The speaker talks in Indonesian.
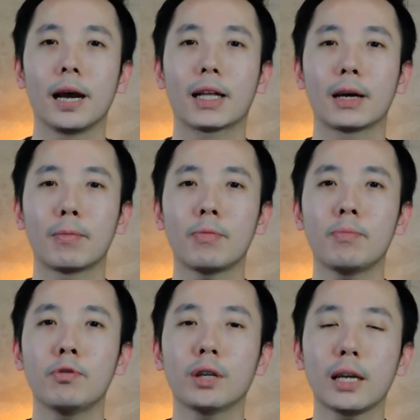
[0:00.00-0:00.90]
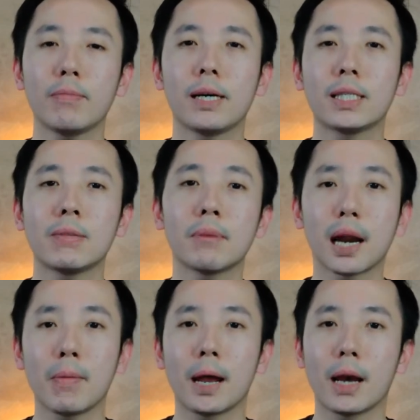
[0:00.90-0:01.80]
Ataupun mungkin masih
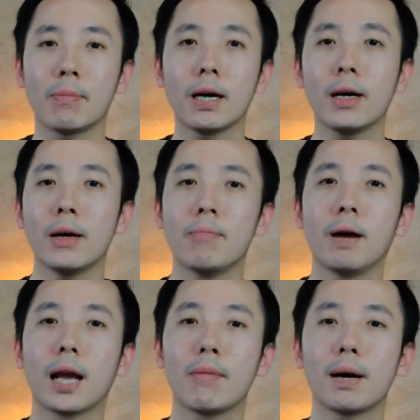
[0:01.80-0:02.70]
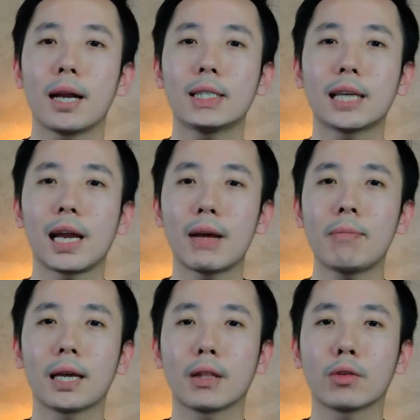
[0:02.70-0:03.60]
meraba-raba bagaimana cara
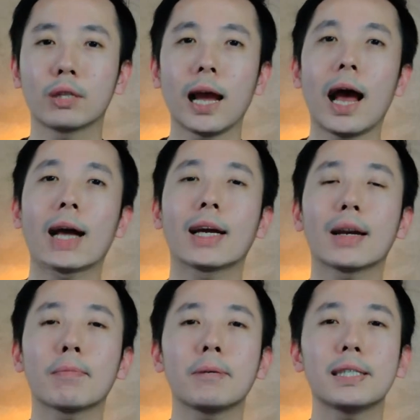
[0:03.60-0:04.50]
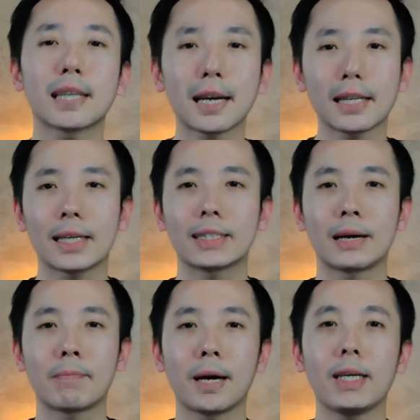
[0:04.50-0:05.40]
menghitungnya agar bisa kita
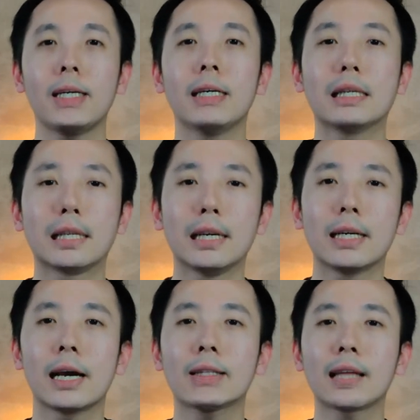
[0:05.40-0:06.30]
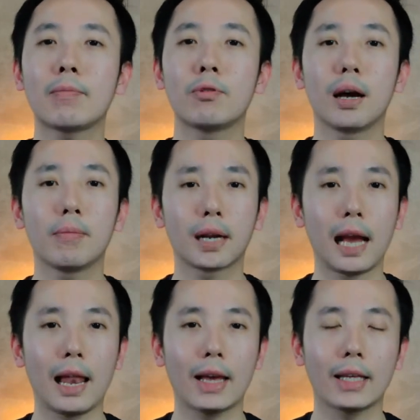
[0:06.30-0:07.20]
capai dengan tabungan
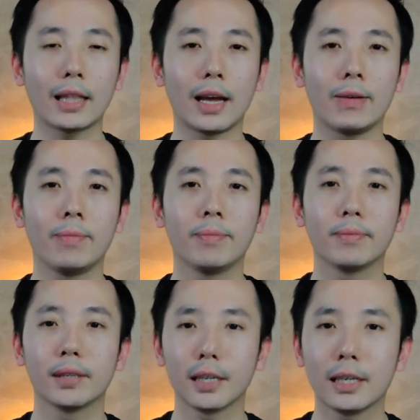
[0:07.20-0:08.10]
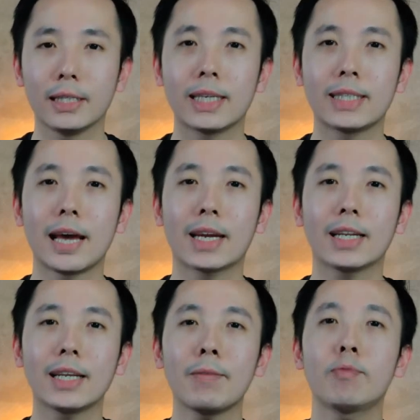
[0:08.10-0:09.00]
berkala kita. Di sesi
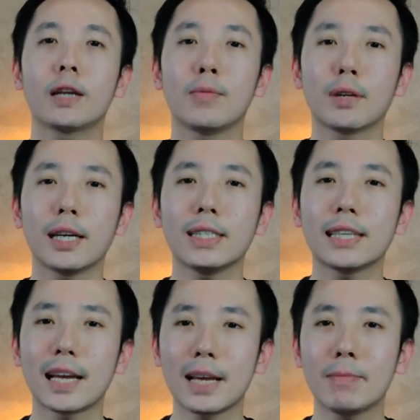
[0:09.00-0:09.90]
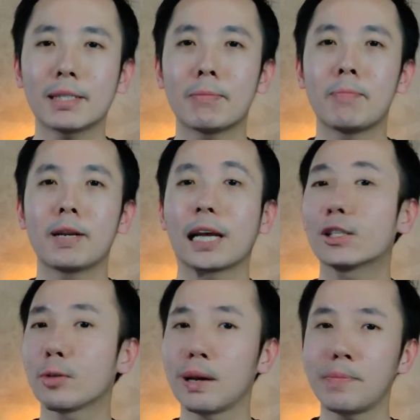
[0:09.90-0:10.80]
hari ini, mudah-mudahan saya bisa memberikan
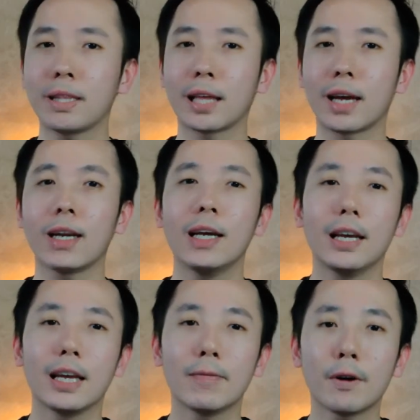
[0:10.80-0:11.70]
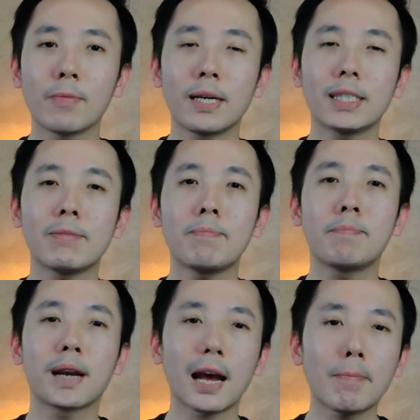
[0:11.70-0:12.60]
sobat pintar informasi
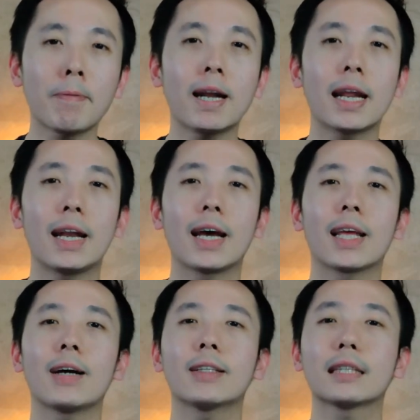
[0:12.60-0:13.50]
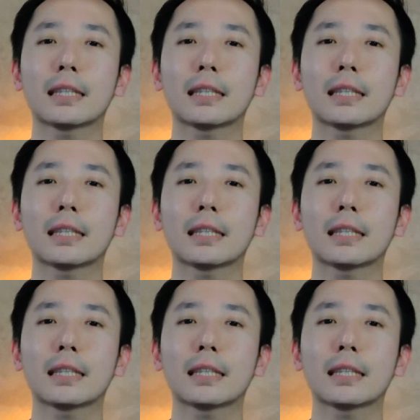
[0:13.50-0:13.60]
berapa dana yang